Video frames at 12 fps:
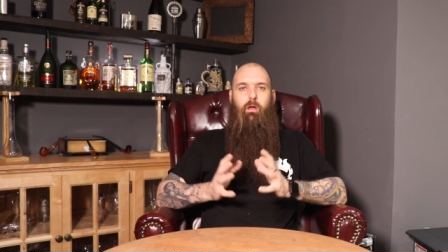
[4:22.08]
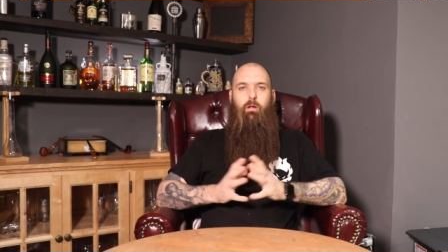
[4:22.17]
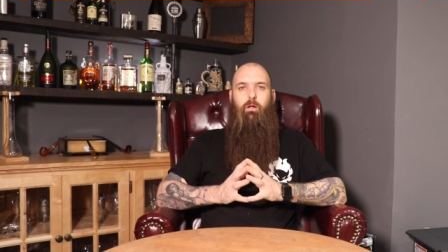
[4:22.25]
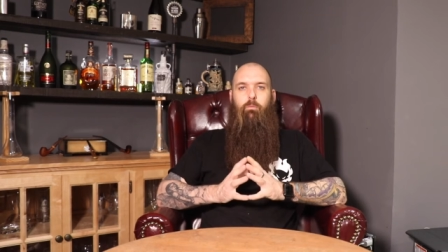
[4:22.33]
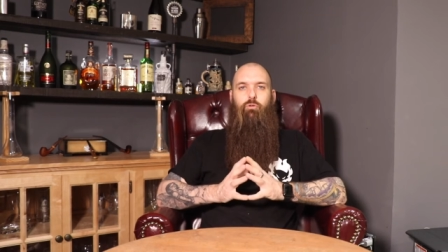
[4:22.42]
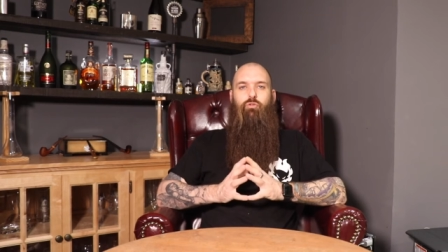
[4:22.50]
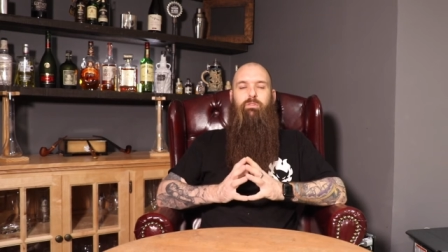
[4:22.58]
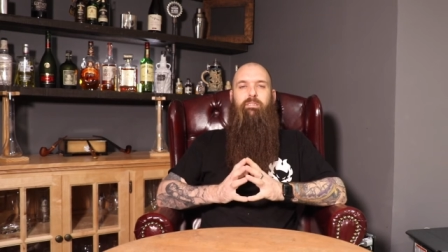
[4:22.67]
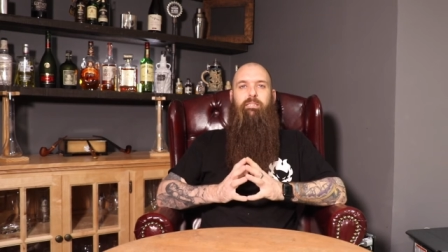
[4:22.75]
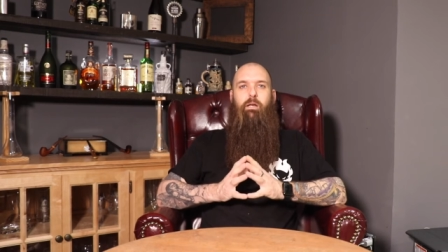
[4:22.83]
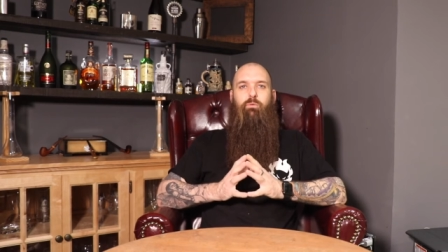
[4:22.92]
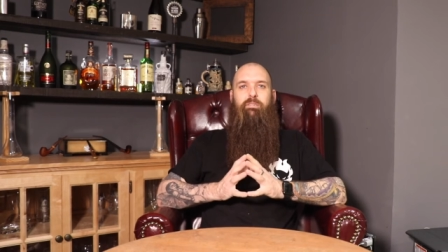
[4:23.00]
Comme je vous
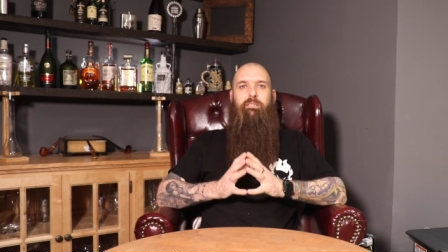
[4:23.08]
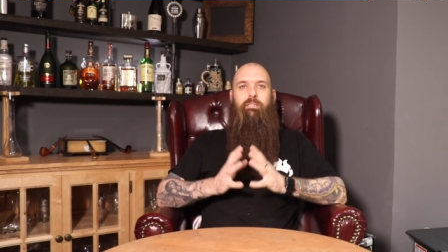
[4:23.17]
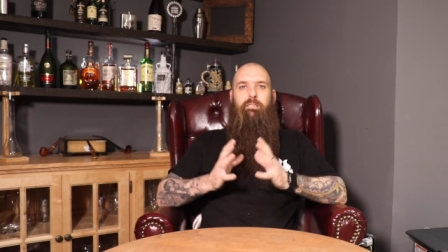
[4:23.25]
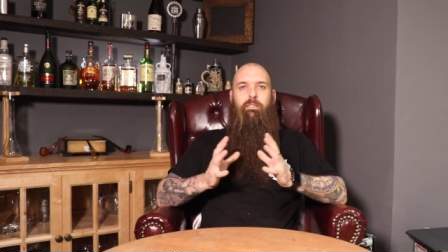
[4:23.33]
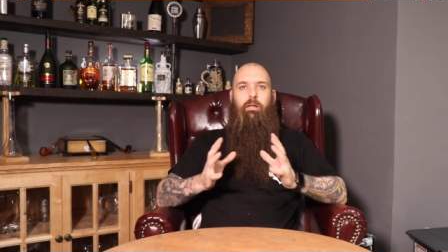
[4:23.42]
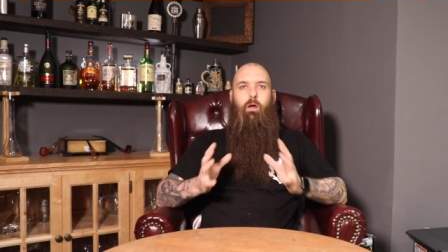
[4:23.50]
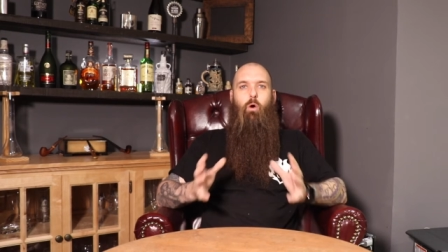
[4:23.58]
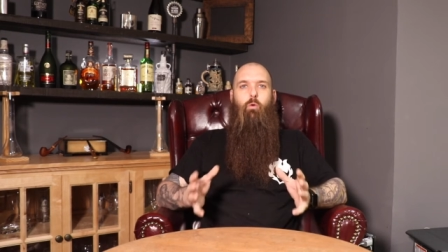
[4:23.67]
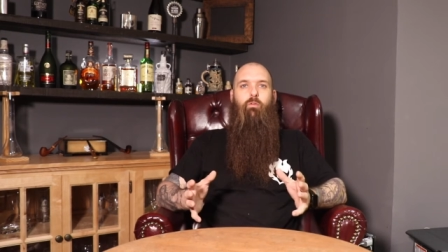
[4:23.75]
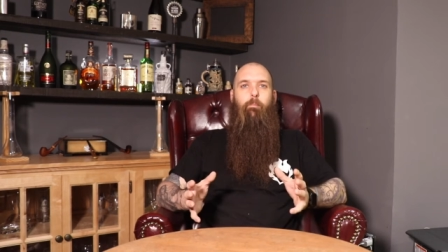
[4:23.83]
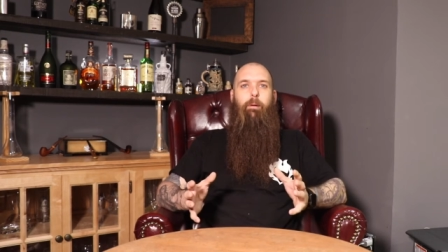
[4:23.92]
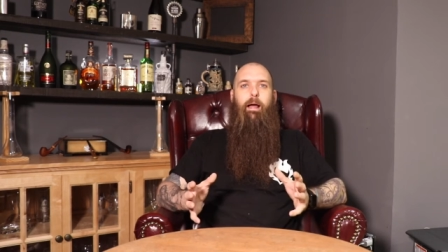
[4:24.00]
disais aussi, on
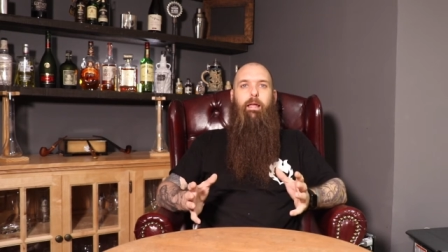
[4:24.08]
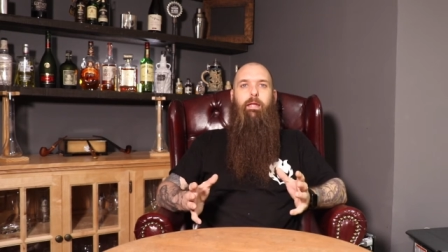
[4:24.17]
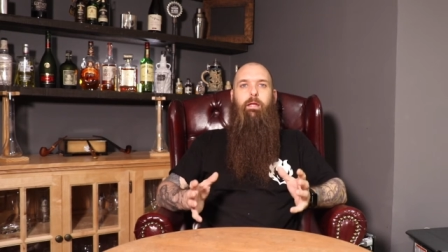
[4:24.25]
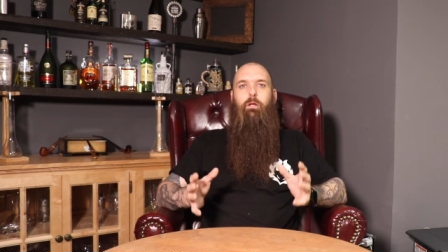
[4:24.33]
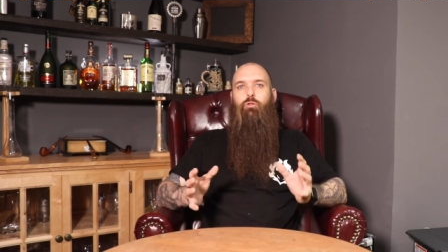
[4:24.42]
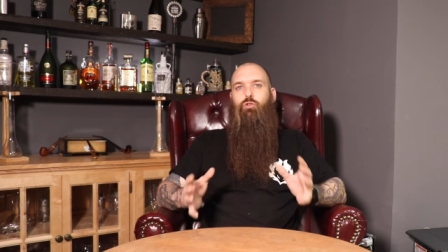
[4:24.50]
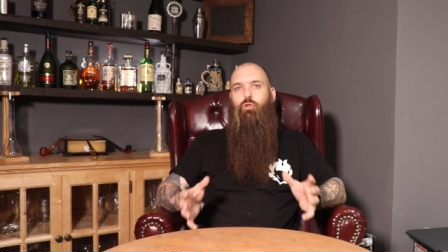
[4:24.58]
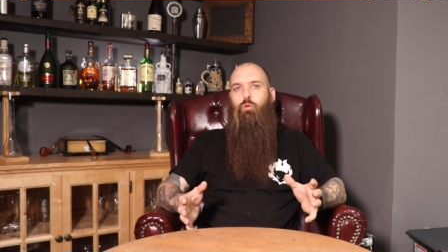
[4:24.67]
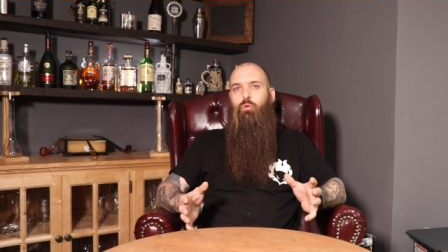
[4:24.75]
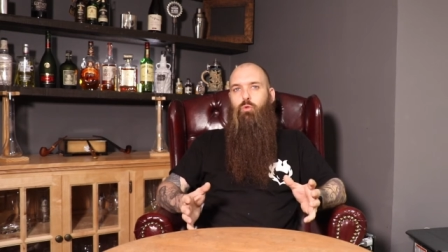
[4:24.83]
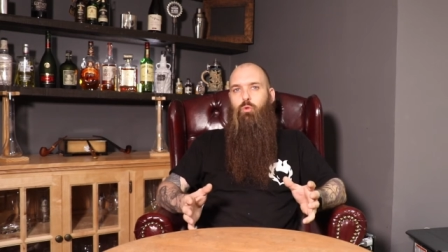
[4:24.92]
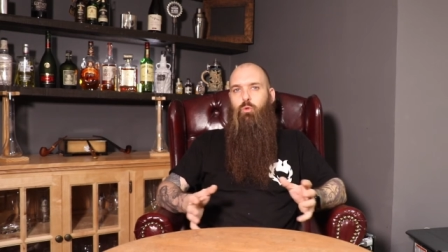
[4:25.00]
va parler
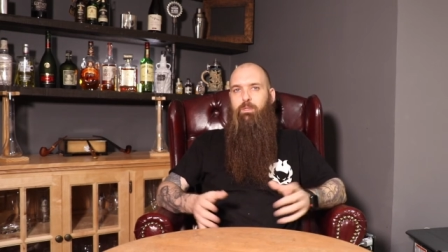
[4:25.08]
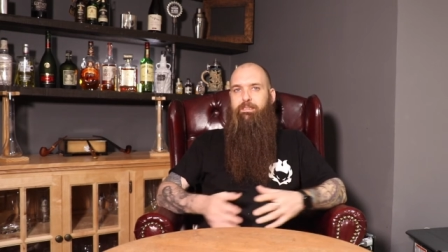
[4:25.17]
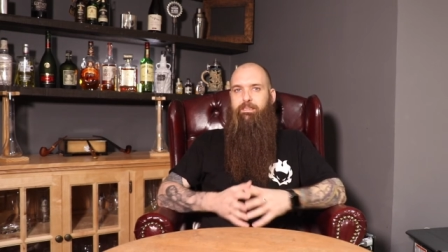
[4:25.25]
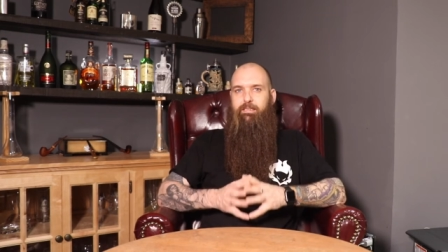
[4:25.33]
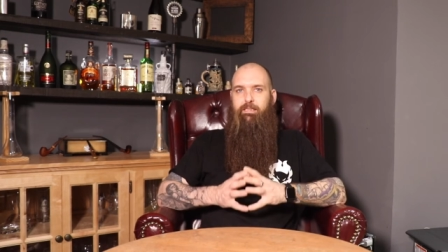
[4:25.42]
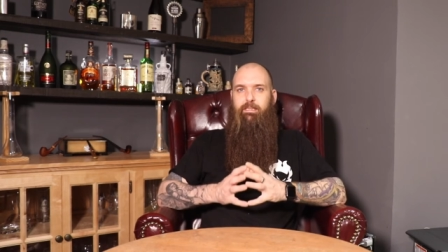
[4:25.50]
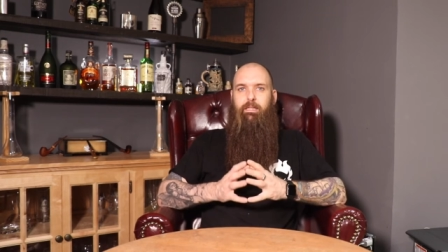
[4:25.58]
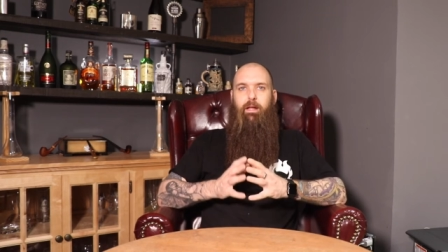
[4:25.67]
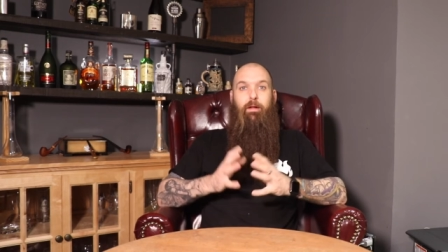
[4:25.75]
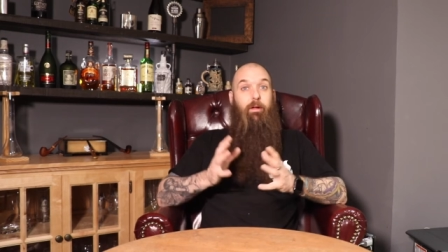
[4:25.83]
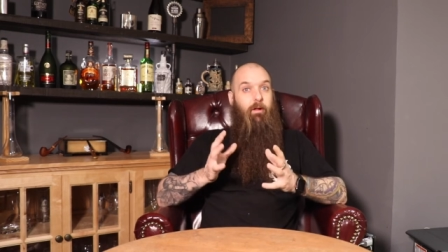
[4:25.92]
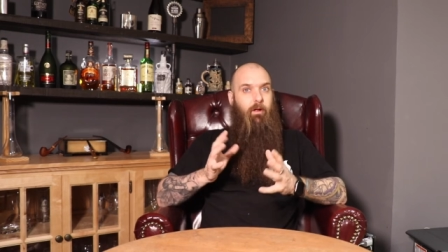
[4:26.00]
surtout ici,
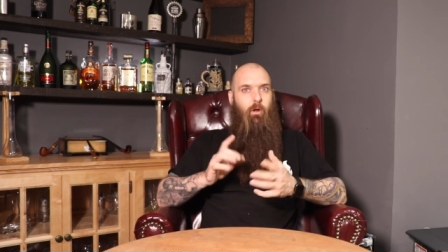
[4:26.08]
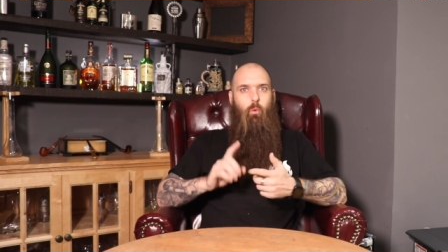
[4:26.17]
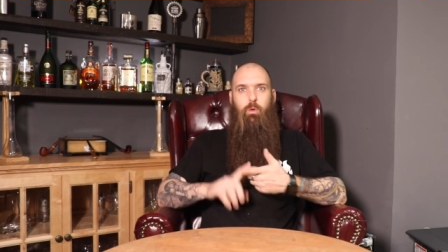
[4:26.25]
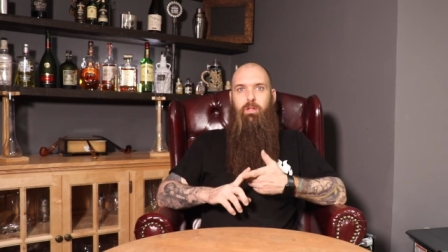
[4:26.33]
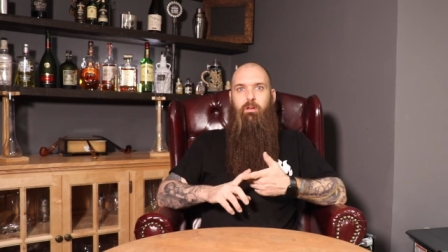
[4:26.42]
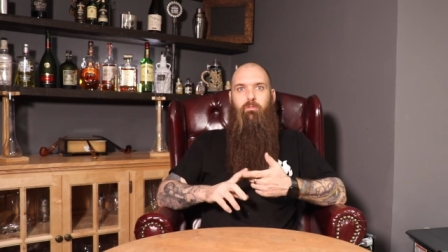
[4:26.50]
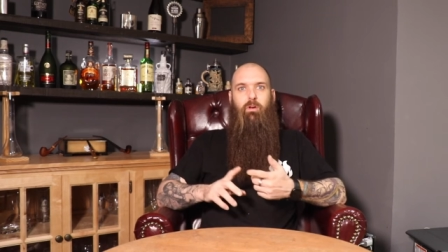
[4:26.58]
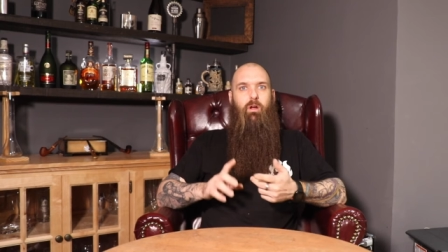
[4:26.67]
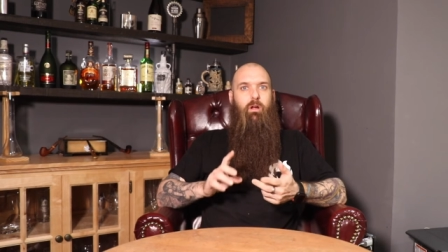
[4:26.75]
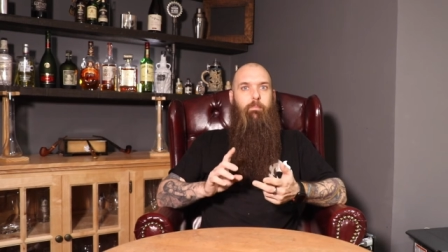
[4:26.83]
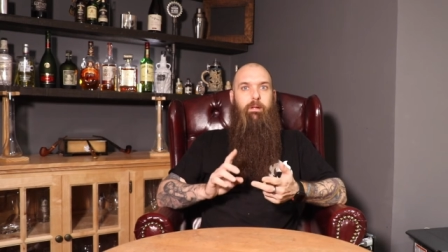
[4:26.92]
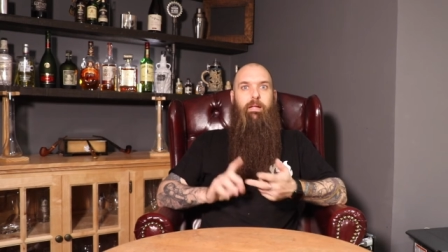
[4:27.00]
euh, oui de
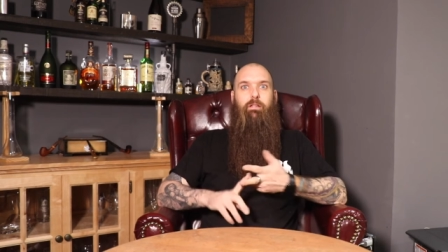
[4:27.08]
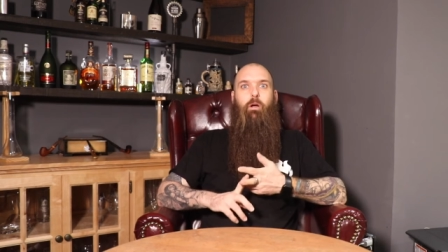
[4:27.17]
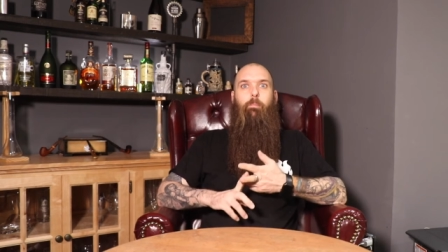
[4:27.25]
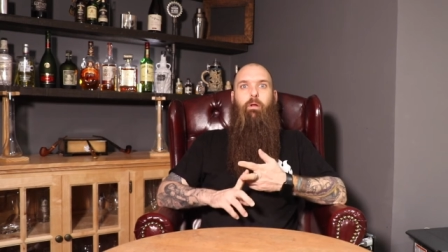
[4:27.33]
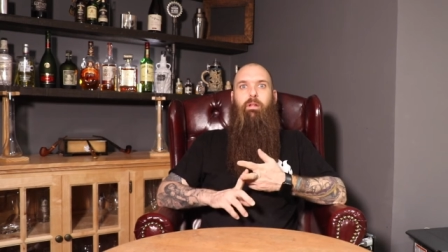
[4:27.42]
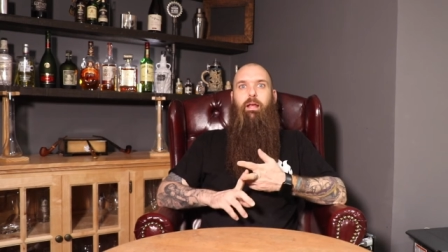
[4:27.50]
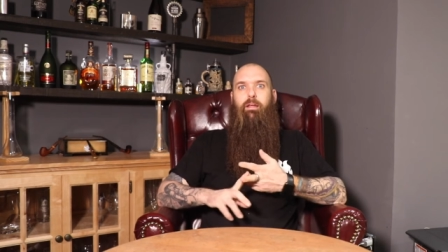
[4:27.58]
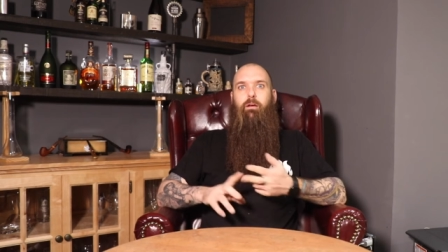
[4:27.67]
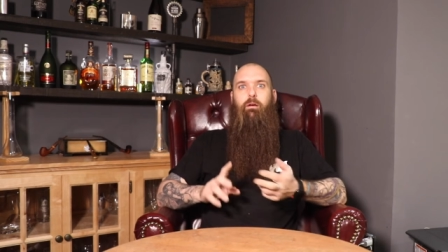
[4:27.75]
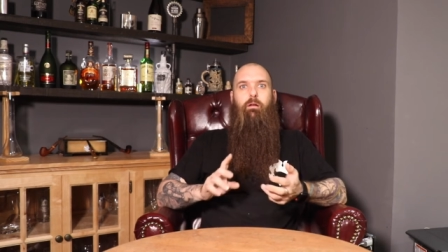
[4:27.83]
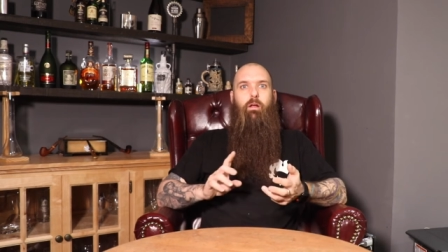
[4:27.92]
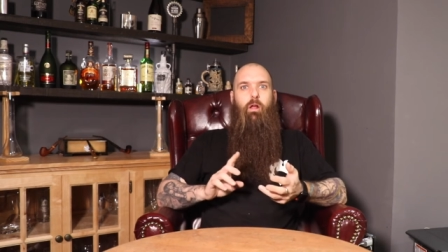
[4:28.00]
vlog, mais d'entrepreneuriat,